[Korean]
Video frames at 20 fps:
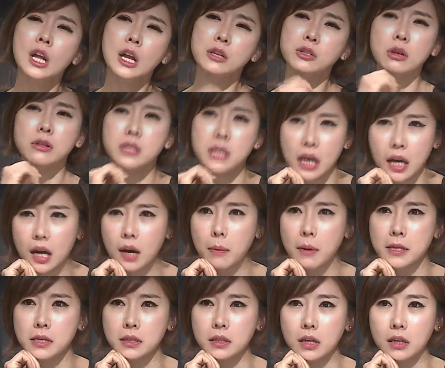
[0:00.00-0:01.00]
전 제가
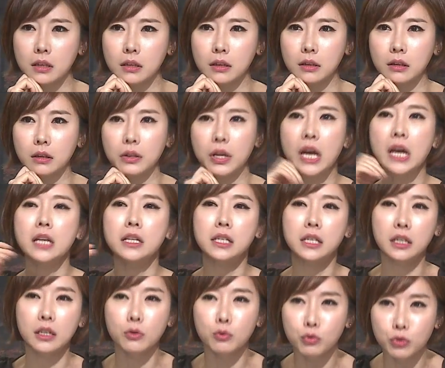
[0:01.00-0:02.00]
봤을 때는
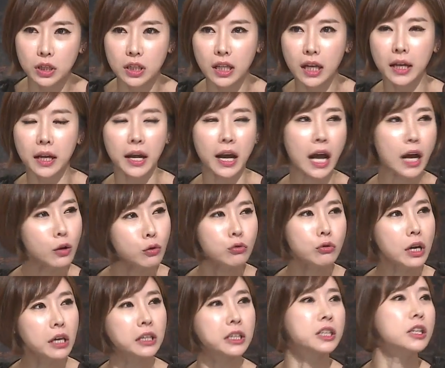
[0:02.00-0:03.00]
지금 우리나라의
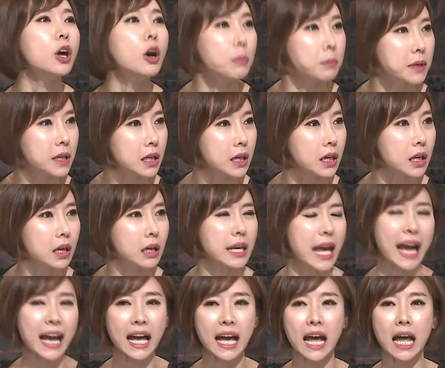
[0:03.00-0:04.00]
한국의 기업이
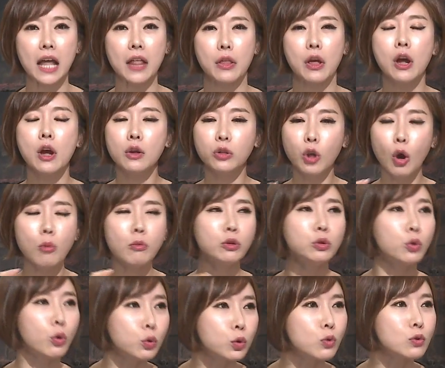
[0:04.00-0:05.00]
약간 너무
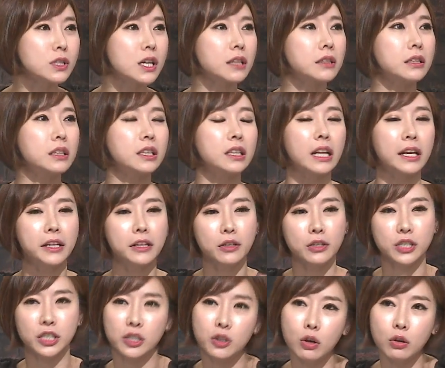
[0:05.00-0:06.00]
노동자들이나 이런
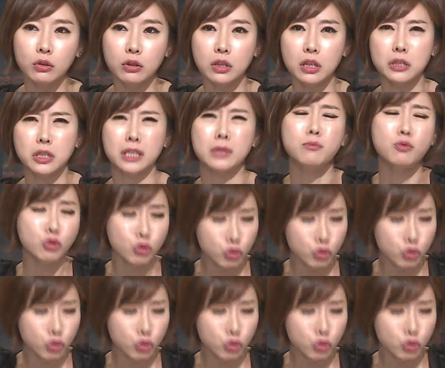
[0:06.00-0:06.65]
직원들이 지금